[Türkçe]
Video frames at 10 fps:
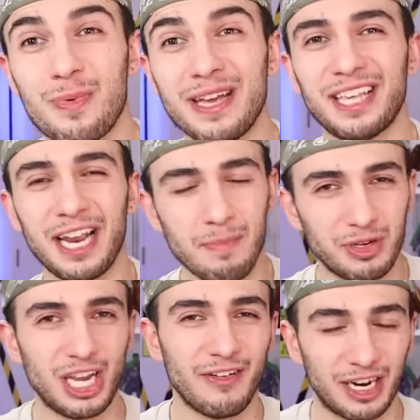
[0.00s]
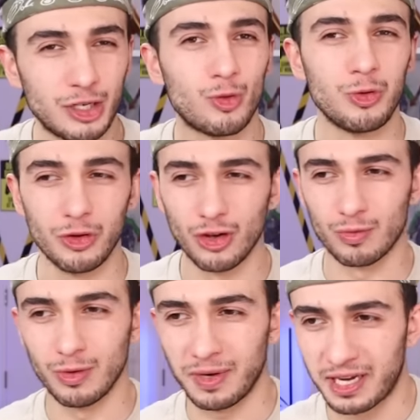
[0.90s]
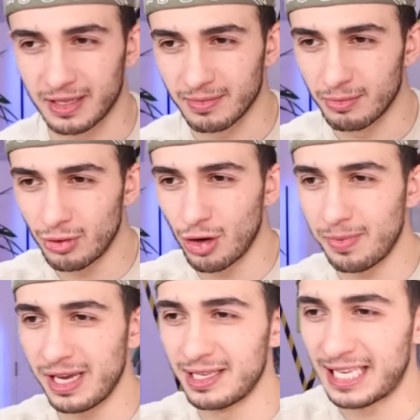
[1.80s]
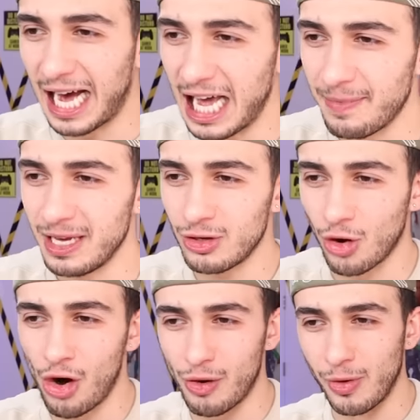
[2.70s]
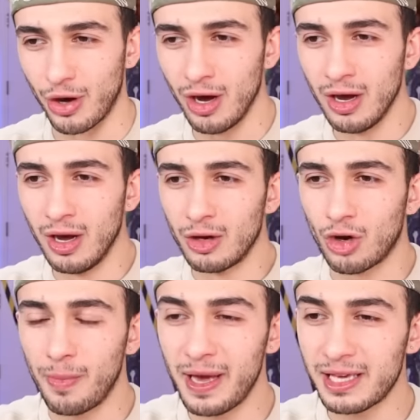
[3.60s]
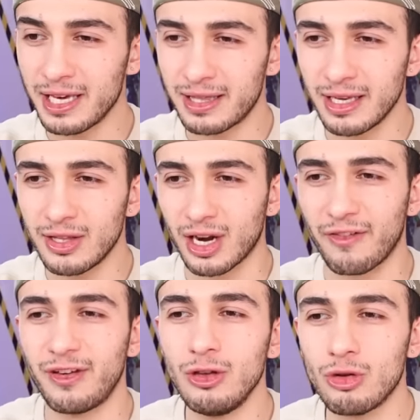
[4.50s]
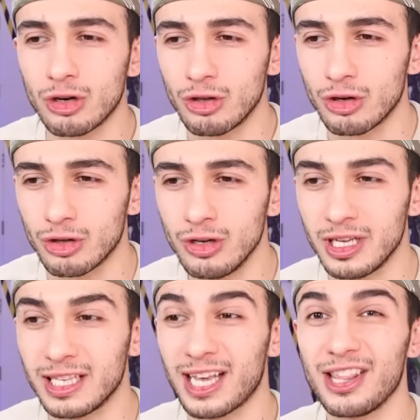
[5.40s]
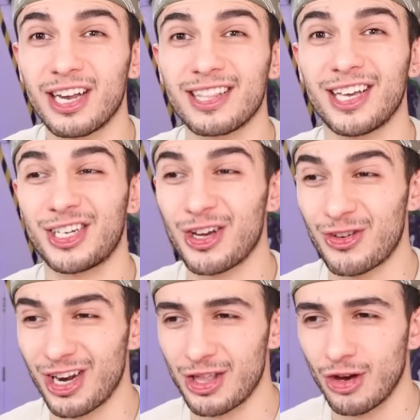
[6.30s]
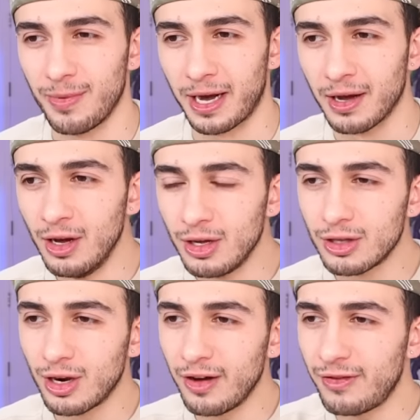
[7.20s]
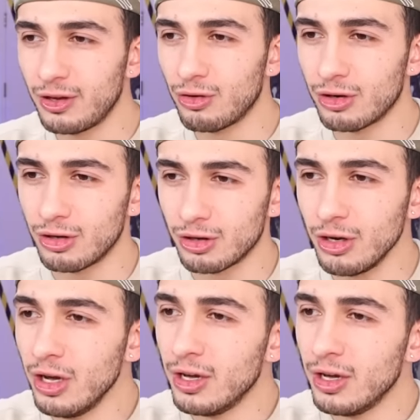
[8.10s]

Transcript: köpeği denen bir şey var hiç duydunuz mu? Bakın bu köpeğin sahibi görmüyor. Köpek gitti trafiği durdurdu. İnsanlara teşekkür ediyor bak. Trafiği durdurdu.